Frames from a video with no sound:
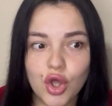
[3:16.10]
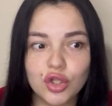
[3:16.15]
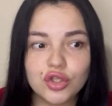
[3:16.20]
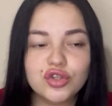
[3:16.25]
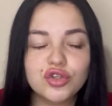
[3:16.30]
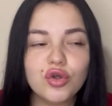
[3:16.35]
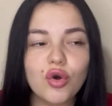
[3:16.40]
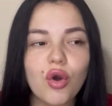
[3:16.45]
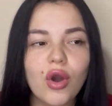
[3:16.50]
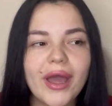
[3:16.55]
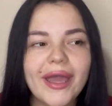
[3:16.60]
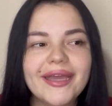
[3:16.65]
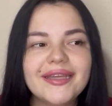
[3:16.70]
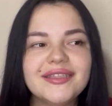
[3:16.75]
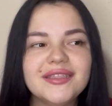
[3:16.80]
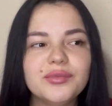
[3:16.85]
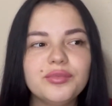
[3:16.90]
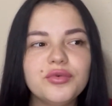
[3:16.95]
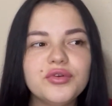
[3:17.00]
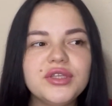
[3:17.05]
то
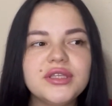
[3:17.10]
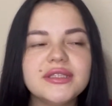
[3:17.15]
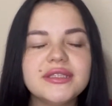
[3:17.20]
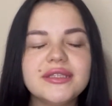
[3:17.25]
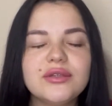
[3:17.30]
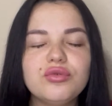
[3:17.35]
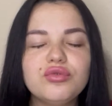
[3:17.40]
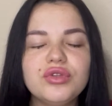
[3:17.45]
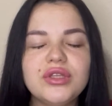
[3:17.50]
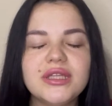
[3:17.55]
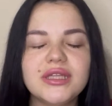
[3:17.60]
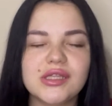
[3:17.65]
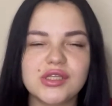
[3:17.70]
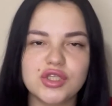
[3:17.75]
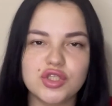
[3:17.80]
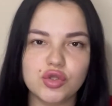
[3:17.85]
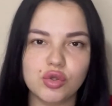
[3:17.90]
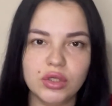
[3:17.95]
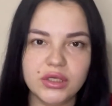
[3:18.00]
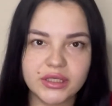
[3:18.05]
это будет, ну, не
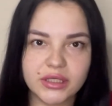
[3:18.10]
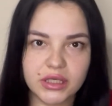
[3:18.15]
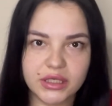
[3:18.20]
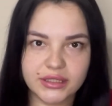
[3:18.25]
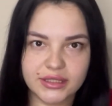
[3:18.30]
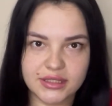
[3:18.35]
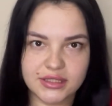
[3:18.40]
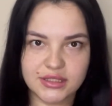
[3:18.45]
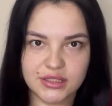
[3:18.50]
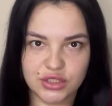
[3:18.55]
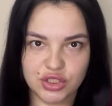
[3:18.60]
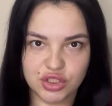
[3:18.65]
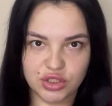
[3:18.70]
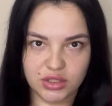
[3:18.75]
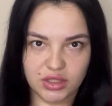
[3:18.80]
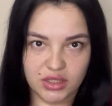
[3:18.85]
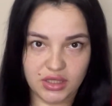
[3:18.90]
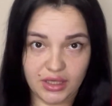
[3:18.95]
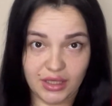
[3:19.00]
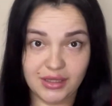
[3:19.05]
настолько
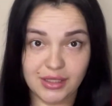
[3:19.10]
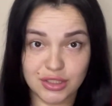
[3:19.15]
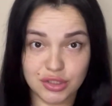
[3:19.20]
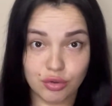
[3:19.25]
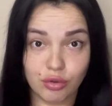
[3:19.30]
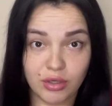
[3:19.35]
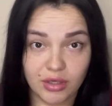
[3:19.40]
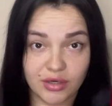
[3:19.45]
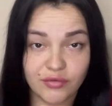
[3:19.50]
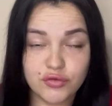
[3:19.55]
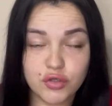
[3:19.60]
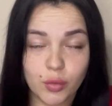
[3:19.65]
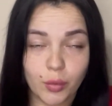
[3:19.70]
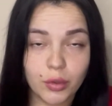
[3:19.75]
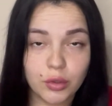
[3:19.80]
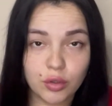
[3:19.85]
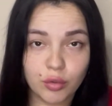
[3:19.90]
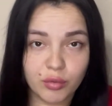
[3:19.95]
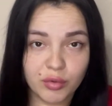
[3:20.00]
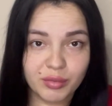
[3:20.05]
критично, да, насколько все
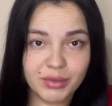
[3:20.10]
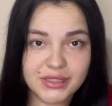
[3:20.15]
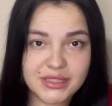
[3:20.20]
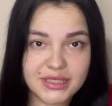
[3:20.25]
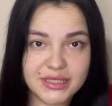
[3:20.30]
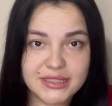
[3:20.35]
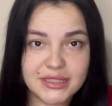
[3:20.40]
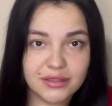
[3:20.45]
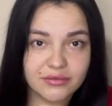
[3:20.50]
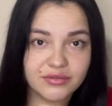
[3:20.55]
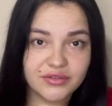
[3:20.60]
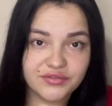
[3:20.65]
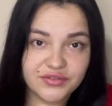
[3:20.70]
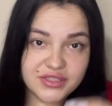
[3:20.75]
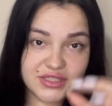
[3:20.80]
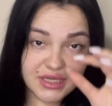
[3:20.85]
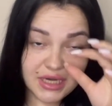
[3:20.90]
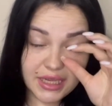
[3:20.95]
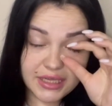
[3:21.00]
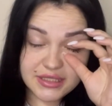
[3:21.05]
могло бы быть, если вы
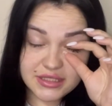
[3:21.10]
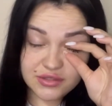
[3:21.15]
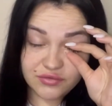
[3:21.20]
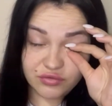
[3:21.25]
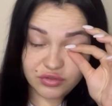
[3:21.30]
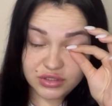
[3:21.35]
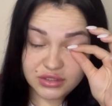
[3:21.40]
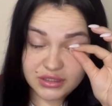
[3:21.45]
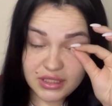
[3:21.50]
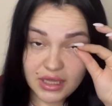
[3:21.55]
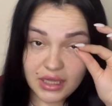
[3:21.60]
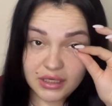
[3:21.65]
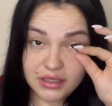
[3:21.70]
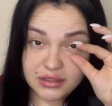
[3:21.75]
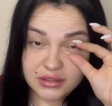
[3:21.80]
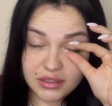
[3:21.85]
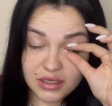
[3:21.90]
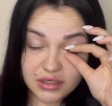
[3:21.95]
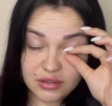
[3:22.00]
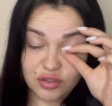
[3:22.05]
выдираете вот
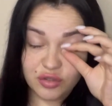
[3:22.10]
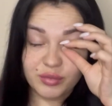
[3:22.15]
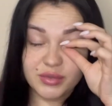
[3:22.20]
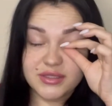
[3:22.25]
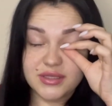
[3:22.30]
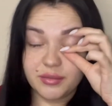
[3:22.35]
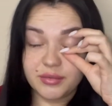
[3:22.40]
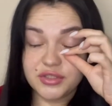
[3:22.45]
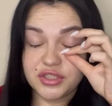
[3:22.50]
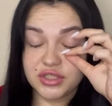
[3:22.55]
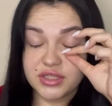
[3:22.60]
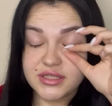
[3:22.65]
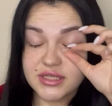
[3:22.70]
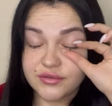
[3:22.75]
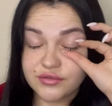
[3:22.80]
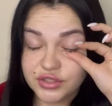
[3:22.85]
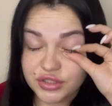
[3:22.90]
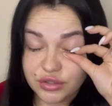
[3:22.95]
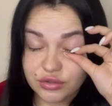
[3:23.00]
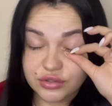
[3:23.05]
так, как любят обычно
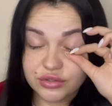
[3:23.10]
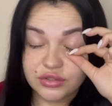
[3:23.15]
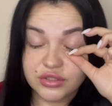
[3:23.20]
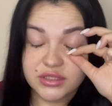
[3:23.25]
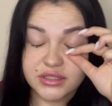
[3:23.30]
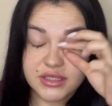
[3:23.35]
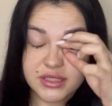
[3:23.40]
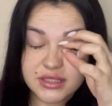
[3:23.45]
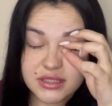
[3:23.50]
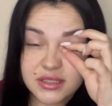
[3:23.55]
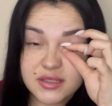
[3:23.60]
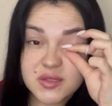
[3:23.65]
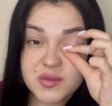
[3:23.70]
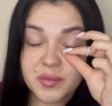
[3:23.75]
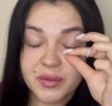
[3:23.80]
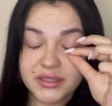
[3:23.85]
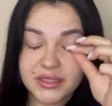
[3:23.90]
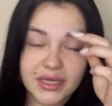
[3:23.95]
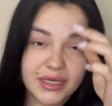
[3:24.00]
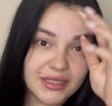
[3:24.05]
девочки, у которых ресницы
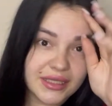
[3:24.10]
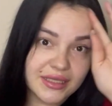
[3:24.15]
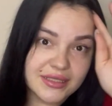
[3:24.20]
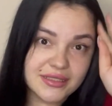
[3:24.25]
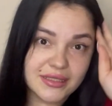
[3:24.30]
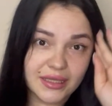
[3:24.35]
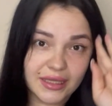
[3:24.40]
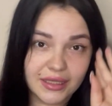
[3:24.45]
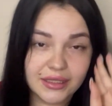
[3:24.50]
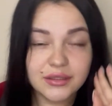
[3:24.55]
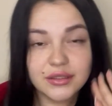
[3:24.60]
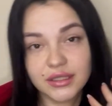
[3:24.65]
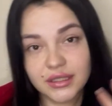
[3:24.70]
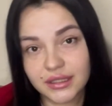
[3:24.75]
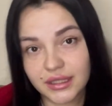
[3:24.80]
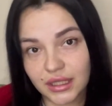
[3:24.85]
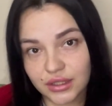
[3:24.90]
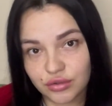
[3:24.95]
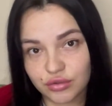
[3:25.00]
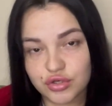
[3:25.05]
под конец, да, и
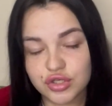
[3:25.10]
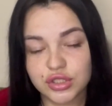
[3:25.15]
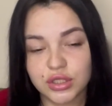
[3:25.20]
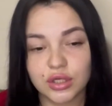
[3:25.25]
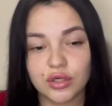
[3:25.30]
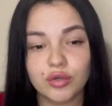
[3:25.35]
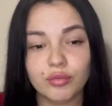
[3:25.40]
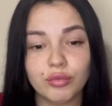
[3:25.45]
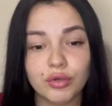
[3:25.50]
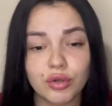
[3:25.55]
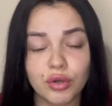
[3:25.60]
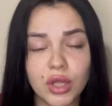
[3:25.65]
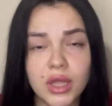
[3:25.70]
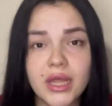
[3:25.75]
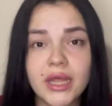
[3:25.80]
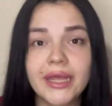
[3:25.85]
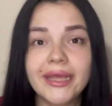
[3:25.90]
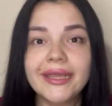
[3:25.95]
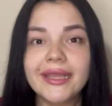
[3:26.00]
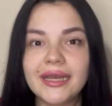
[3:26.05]
я тоже так люблю,
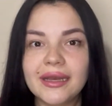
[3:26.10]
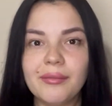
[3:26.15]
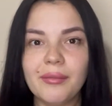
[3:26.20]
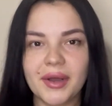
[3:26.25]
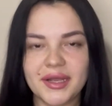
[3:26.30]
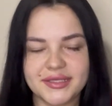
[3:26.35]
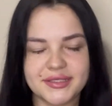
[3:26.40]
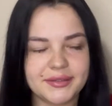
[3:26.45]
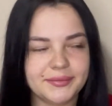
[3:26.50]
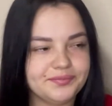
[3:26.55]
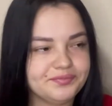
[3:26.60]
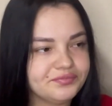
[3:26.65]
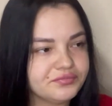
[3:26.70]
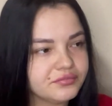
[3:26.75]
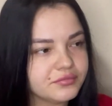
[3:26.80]
или маслом.